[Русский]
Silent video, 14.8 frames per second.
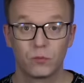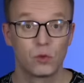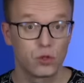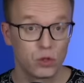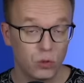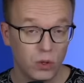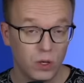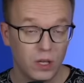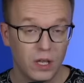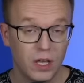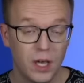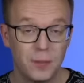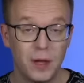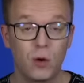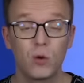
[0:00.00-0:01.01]
Ну что,
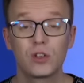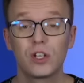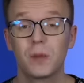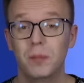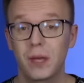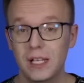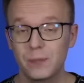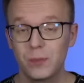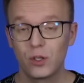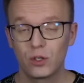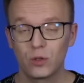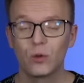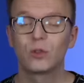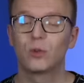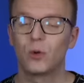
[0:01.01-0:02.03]
похоже, опять
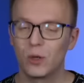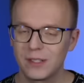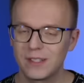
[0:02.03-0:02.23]
пришло то